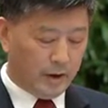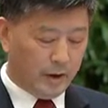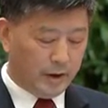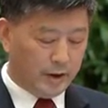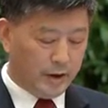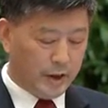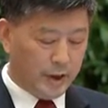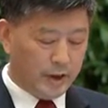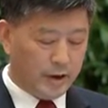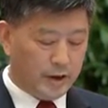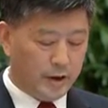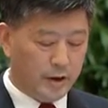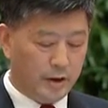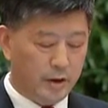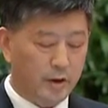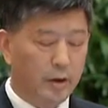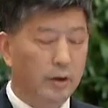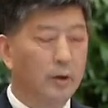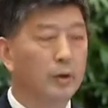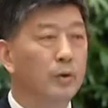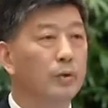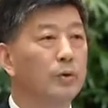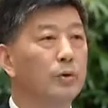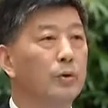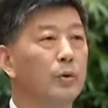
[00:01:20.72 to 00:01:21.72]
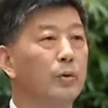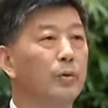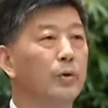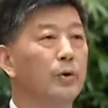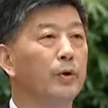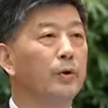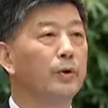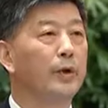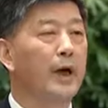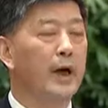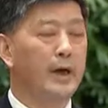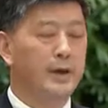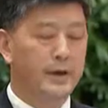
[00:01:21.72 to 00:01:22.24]
坚持从
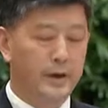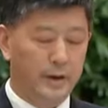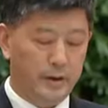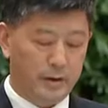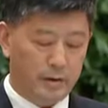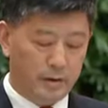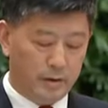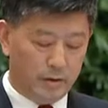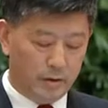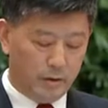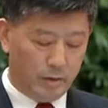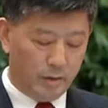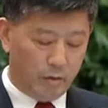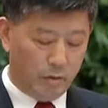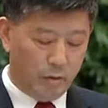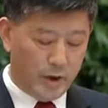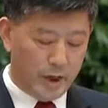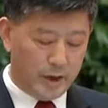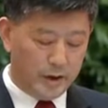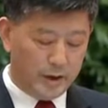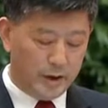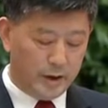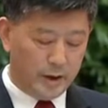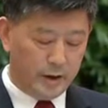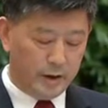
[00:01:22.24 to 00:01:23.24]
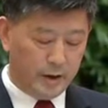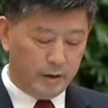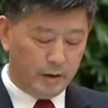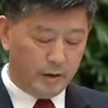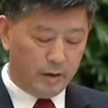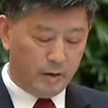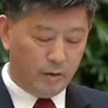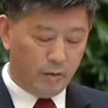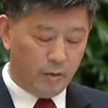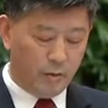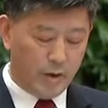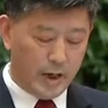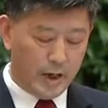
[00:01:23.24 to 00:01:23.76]
优待警，关心
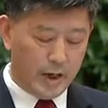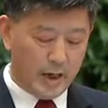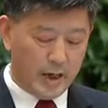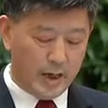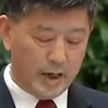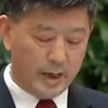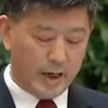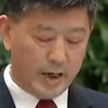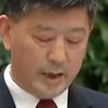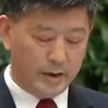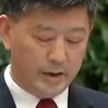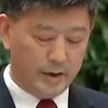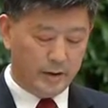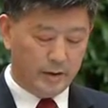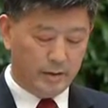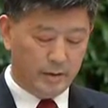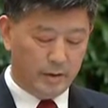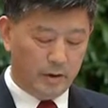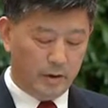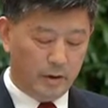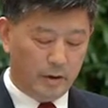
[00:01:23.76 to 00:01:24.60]
关爱干警，